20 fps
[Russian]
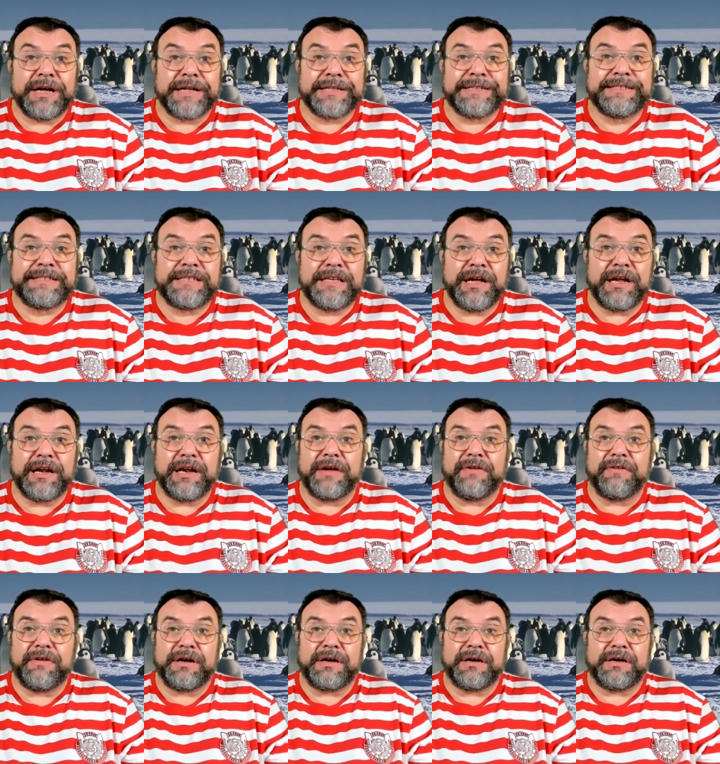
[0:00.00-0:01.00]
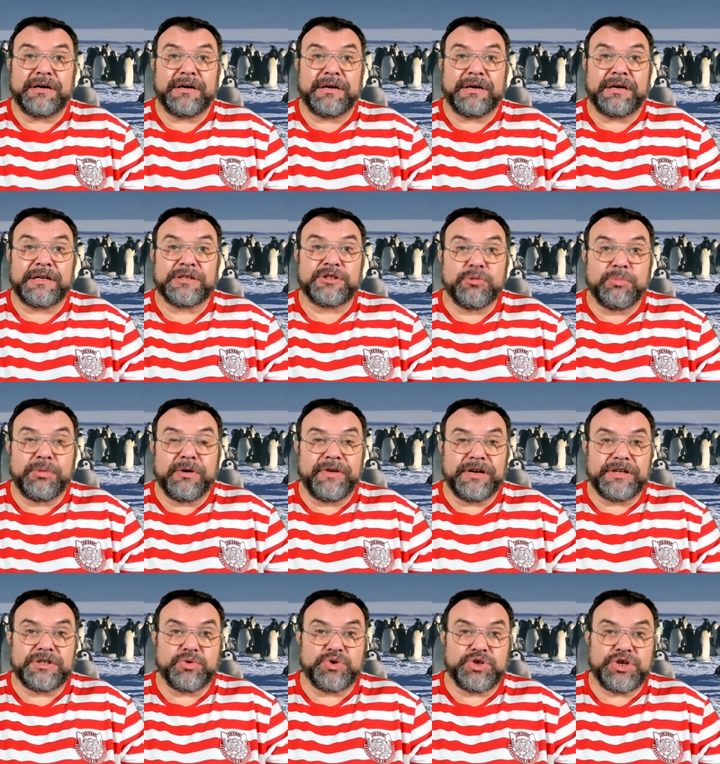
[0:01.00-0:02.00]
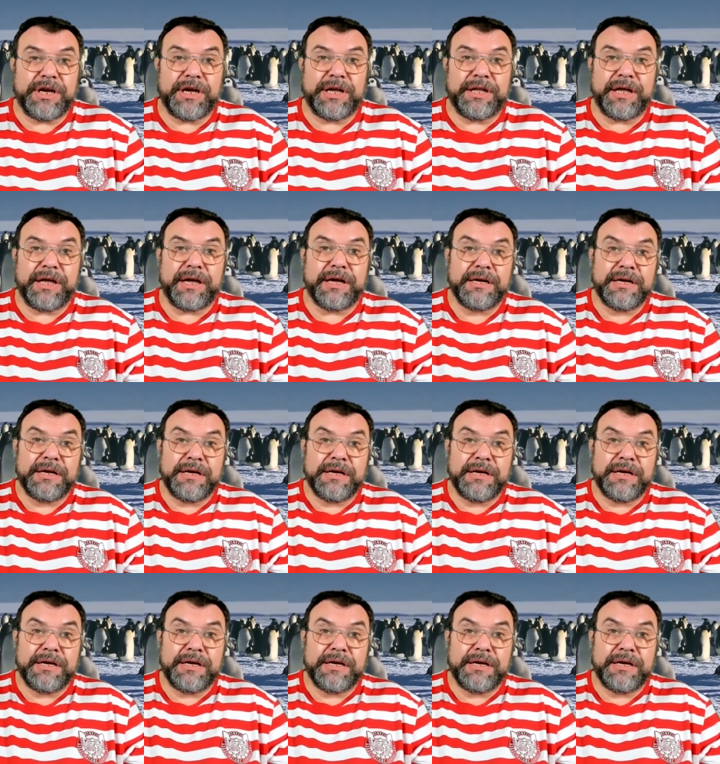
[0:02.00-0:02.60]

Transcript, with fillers: отдельного э, особого изучения,